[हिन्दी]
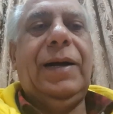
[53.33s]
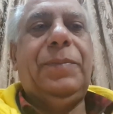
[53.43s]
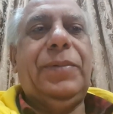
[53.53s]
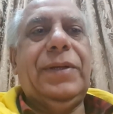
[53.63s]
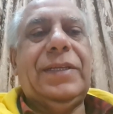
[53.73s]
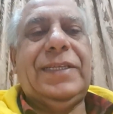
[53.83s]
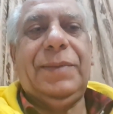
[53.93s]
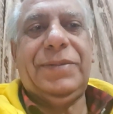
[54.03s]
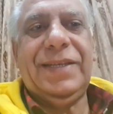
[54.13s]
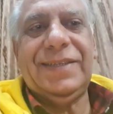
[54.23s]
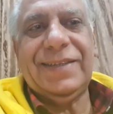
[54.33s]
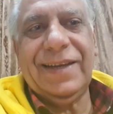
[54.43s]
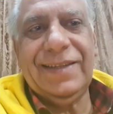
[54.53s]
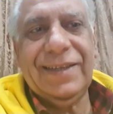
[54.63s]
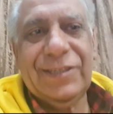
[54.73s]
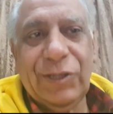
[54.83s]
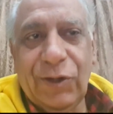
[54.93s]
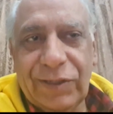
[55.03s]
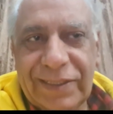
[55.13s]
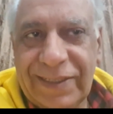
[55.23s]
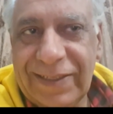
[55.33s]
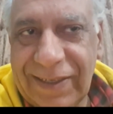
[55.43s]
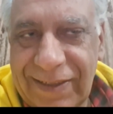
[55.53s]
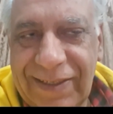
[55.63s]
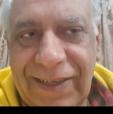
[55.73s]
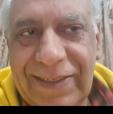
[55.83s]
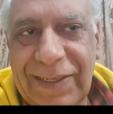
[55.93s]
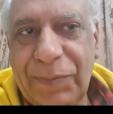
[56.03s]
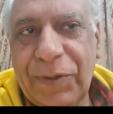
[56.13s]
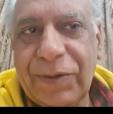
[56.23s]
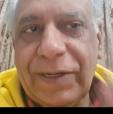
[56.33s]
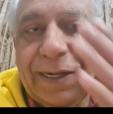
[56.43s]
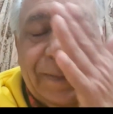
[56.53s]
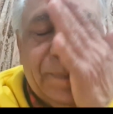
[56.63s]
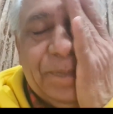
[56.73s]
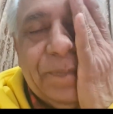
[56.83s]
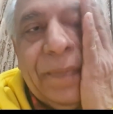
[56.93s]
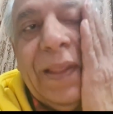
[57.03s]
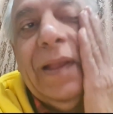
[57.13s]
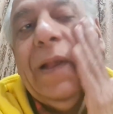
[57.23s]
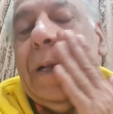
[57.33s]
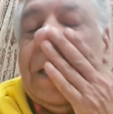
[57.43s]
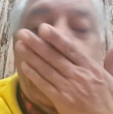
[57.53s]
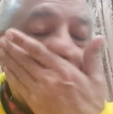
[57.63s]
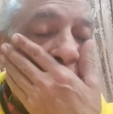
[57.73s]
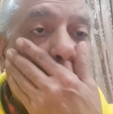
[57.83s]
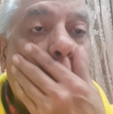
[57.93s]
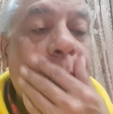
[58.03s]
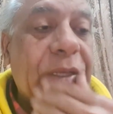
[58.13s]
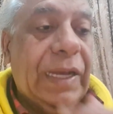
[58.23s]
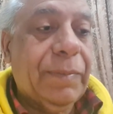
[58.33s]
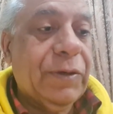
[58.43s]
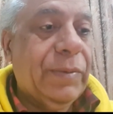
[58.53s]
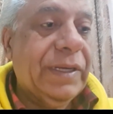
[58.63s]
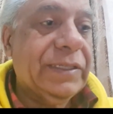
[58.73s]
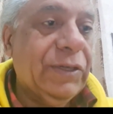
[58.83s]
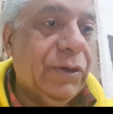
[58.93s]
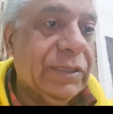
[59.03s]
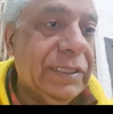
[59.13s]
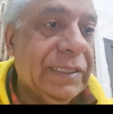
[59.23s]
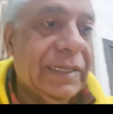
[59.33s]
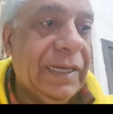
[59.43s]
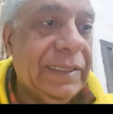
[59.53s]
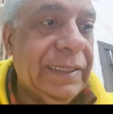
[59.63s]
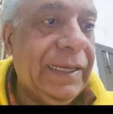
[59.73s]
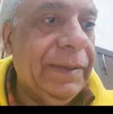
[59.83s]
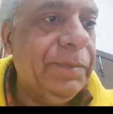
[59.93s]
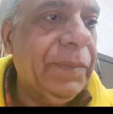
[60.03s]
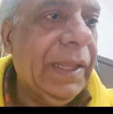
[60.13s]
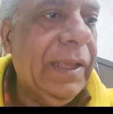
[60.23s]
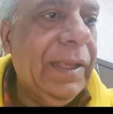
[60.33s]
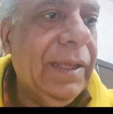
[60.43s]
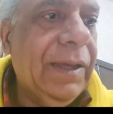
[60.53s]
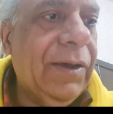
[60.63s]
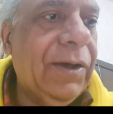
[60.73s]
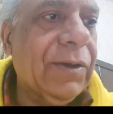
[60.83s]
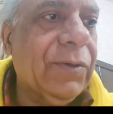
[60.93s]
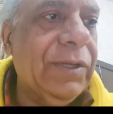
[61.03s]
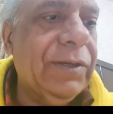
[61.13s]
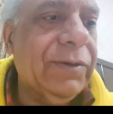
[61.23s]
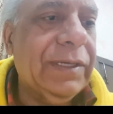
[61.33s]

आप सबसे ज़्यादा शौक से देखते हैं ये प्रोग्राम और हम भी आपको बड़े शौक से दिखाते हैं और कोई ना